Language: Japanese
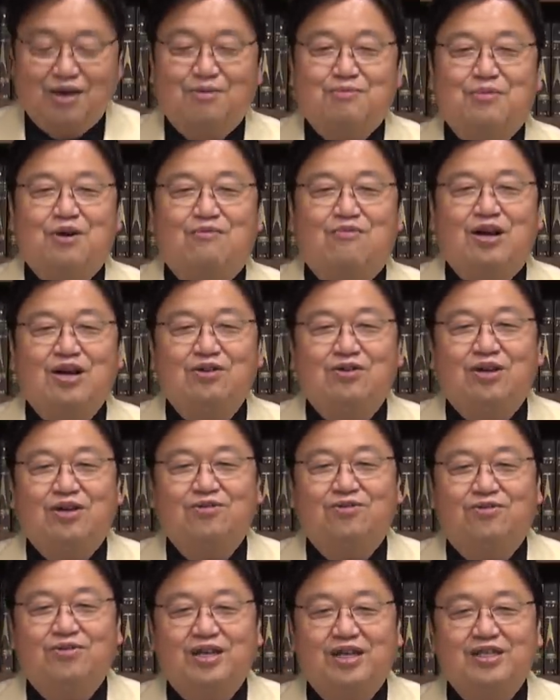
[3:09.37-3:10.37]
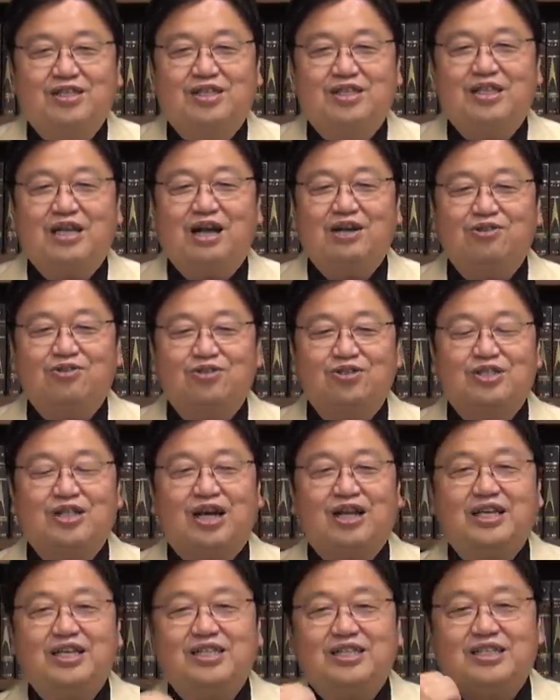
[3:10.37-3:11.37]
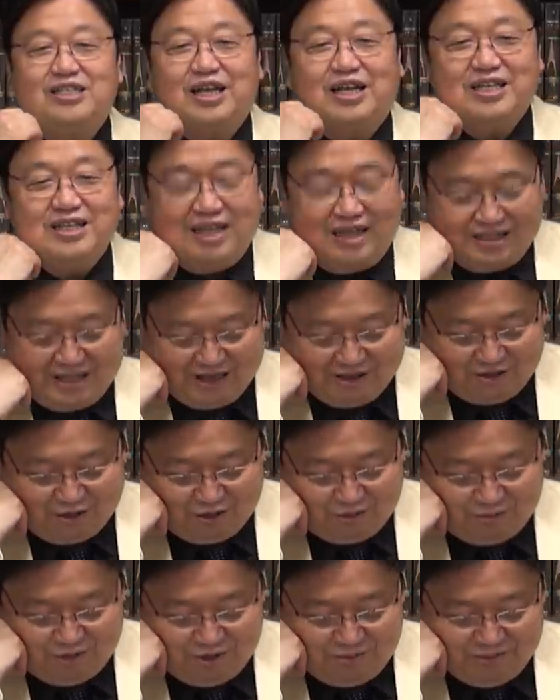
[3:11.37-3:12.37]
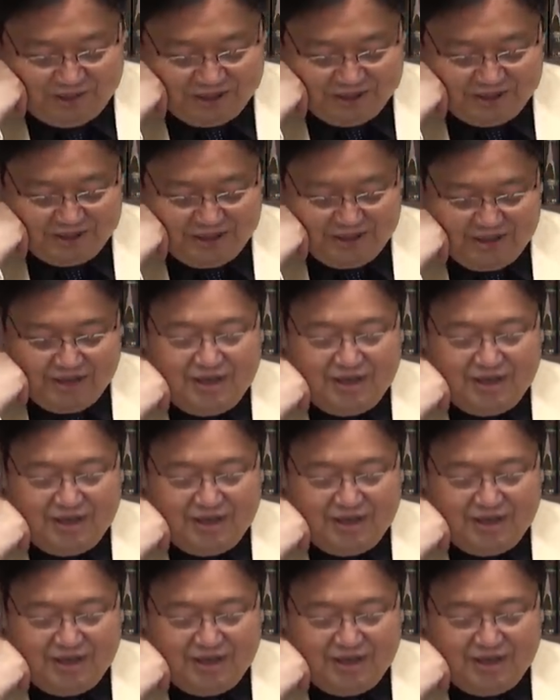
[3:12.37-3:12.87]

まあ割とあのね、時代としてはいい時代になったと思います。